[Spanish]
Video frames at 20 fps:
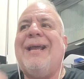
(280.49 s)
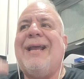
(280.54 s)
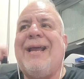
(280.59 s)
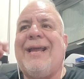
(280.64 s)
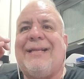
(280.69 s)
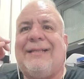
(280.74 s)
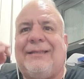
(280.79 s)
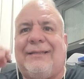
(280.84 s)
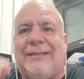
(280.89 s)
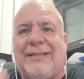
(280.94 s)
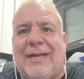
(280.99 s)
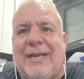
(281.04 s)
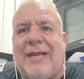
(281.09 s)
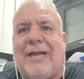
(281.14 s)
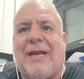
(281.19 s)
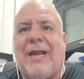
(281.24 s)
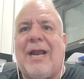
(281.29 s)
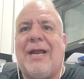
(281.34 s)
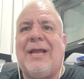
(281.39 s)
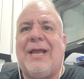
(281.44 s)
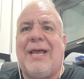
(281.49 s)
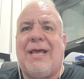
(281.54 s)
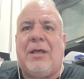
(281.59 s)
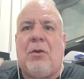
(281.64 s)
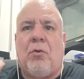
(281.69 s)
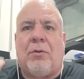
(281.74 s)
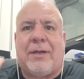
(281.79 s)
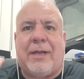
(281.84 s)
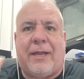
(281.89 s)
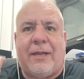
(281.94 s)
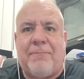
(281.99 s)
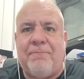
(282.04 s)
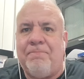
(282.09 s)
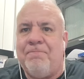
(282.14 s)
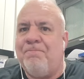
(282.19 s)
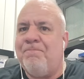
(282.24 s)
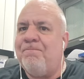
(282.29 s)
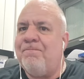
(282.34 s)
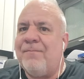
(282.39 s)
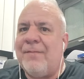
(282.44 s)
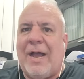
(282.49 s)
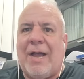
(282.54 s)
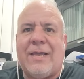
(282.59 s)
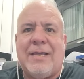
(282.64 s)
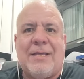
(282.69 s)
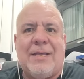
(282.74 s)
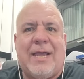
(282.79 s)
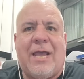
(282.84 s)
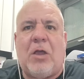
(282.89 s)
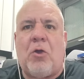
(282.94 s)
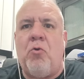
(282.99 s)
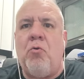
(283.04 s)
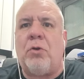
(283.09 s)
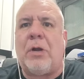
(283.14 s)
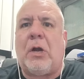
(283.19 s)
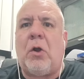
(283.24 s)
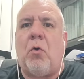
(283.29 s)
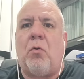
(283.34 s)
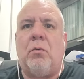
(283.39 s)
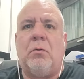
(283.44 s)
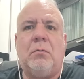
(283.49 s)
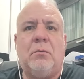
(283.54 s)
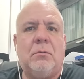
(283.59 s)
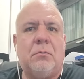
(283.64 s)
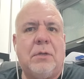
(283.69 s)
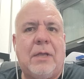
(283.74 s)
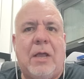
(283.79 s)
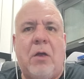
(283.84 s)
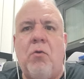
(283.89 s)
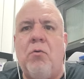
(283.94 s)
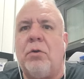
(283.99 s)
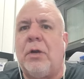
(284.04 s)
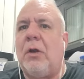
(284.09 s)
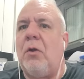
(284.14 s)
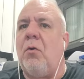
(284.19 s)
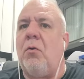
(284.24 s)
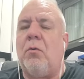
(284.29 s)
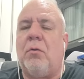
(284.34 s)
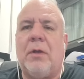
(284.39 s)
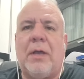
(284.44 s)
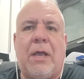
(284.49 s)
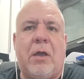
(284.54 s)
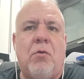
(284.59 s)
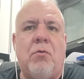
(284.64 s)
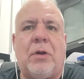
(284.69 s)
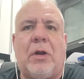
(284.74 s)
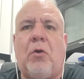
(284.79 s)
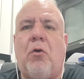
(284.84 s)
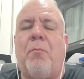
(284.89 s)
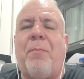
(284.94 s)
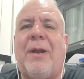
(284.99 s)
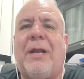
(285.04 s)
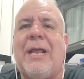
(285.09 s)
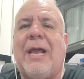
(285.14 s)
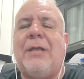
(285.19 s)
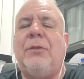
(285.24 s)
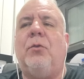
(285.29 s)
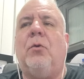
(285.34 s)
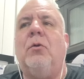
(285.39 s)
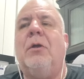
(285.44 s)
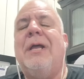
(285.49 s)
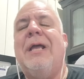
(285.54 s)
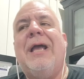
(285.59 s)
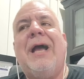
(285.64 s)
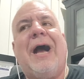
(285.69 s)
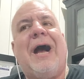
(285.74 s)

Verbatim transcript: Strickland es de los que ahí es un reloj, es un reloj, es un reloj peleando.